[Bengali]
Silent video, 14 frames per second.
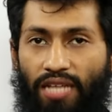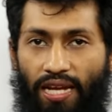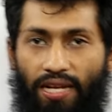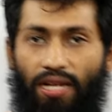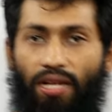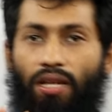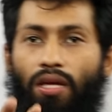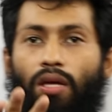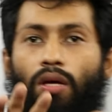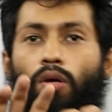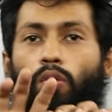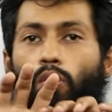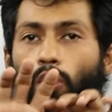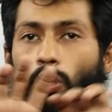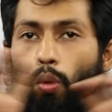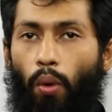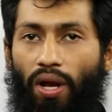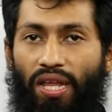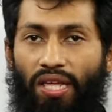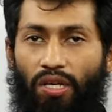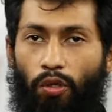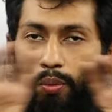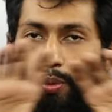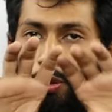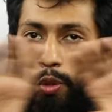চ্যানেল কোনো ওয়ালে খুব